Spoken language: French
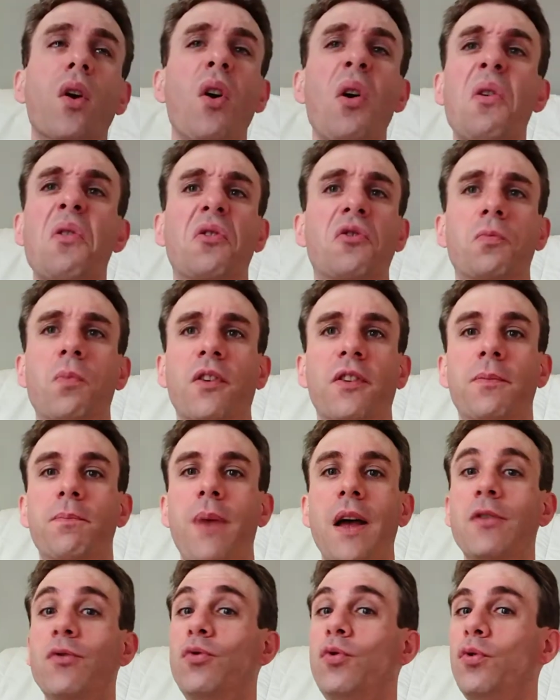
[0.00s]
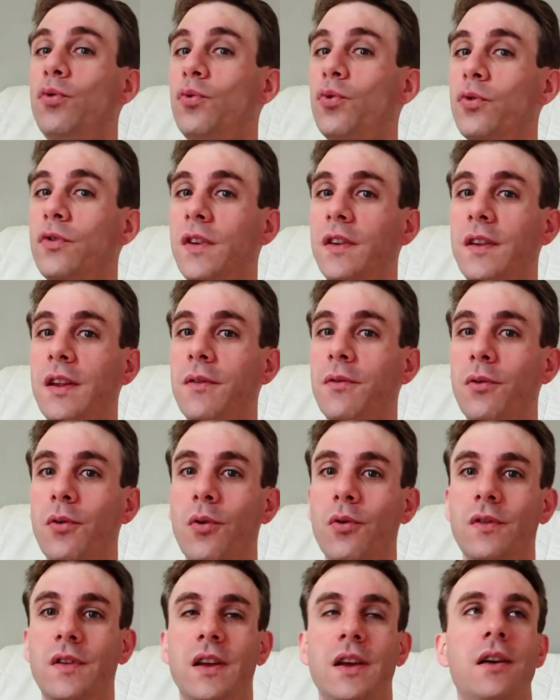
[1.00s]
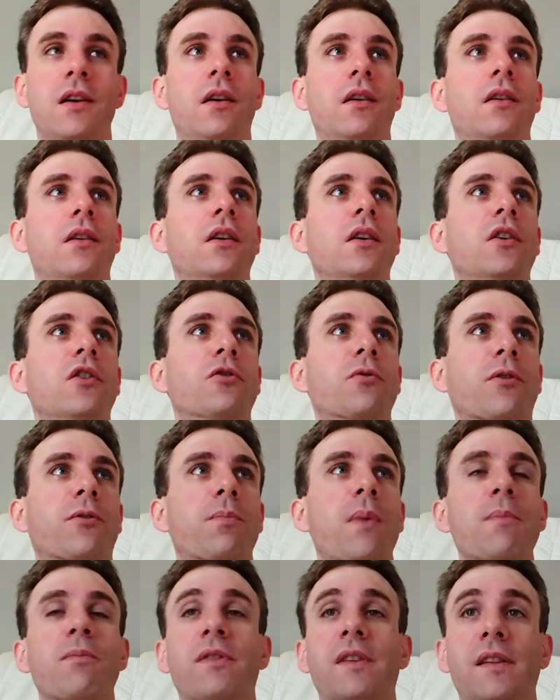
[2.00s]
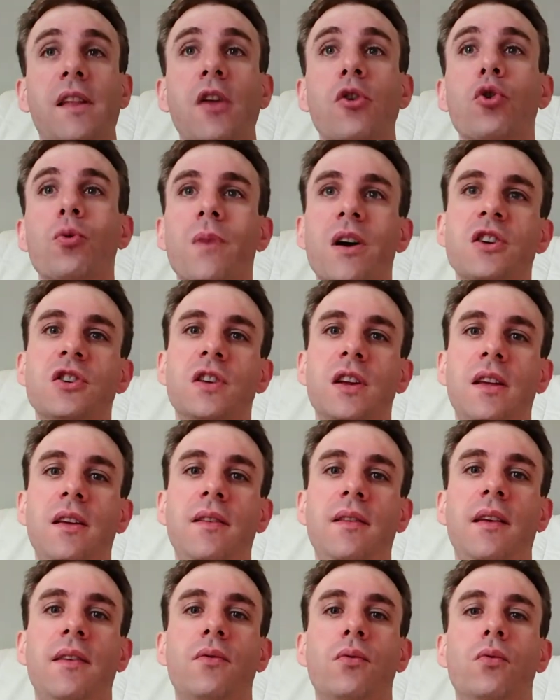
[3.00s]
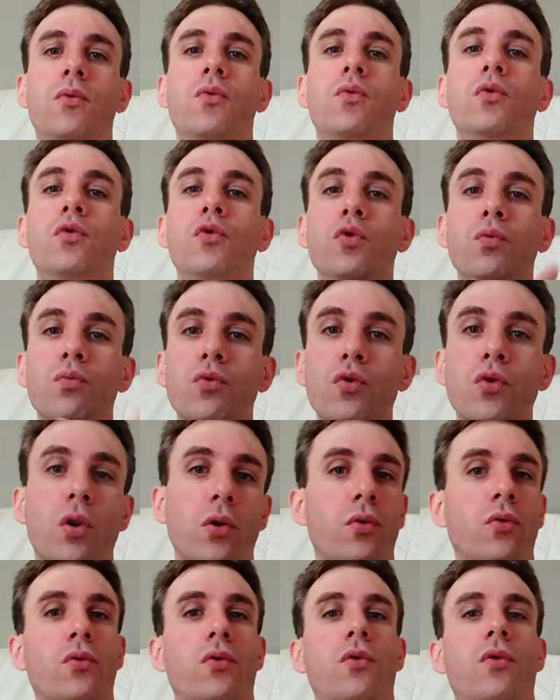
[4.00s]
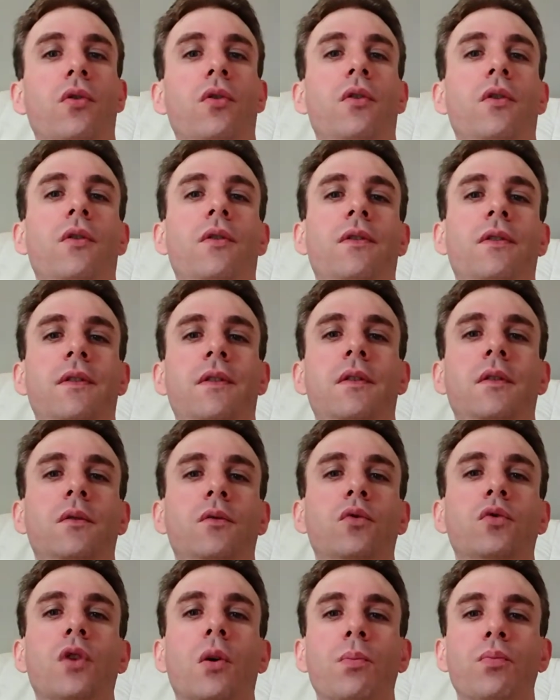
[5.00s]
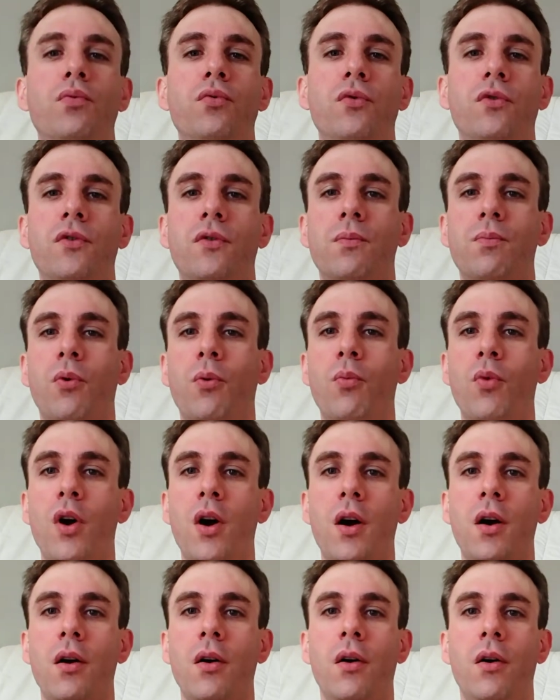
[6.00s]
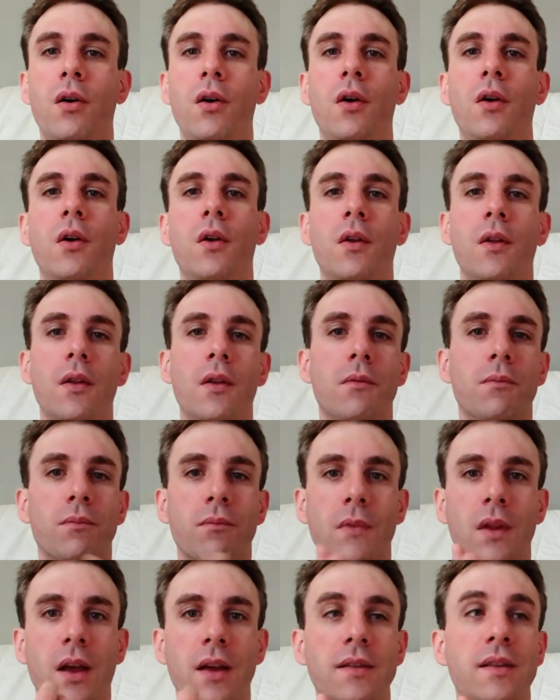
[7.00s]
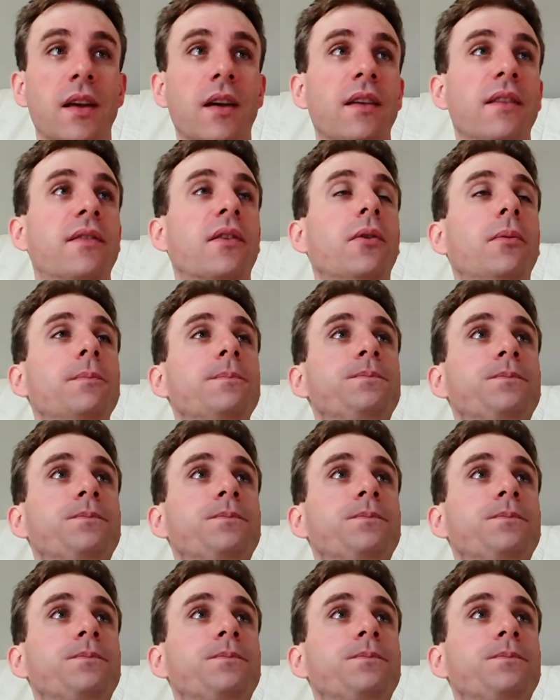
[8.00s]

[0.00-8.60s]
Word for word: Je pense pas du tout que c'était volontaire. Je pense même que c'est un hommage aiguisé sous le coup de l'humour, donc euh, c'est d'autant plus pour moi intéressant.